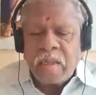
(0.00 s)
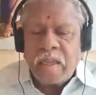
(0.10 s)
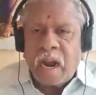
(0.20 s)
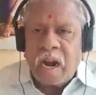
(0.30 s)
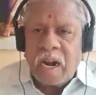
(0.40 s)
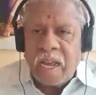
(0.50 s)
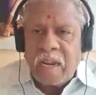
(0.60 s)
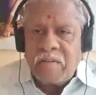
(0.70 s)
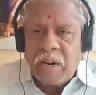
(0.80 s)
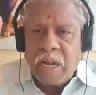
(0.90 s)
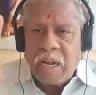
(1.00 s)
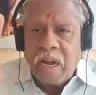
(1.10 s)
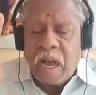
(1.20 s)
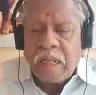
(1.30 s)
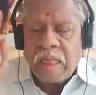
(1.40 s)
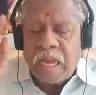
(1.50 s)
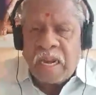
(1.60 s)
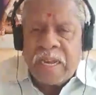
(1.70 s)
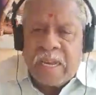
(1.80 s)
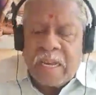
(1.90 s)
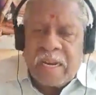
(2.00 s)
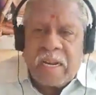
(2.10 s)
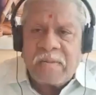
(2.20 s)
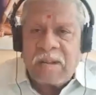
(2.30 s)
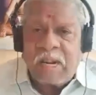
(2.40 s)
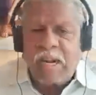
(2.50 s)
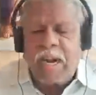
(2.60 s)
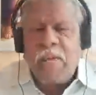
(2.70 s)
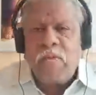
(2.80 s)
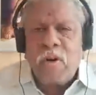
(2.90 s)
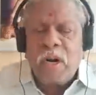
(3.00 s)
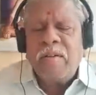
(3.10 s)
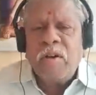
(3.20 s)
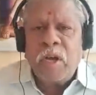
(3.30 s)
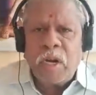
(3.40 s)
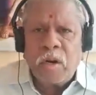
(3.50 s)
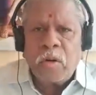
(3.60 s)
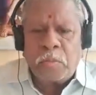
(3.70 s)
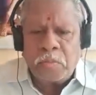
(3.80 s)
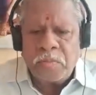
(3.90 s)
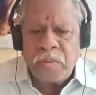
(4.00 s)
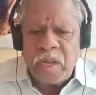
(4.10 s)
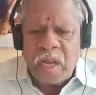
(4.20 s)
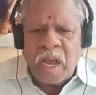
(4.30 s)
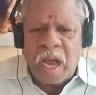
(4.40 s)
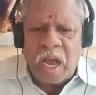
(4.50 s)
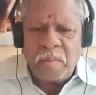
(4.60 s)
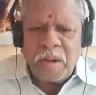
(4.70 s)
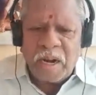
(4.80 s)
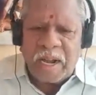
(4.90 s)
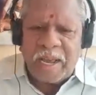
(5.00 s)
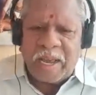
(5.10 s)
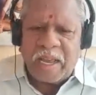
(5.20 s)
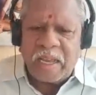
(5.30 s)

தாளை வணங்காத்தலை என்ற வரிகளை உங்களுக்கு நினைவுக்கு இருக்கும் அன்பர்களே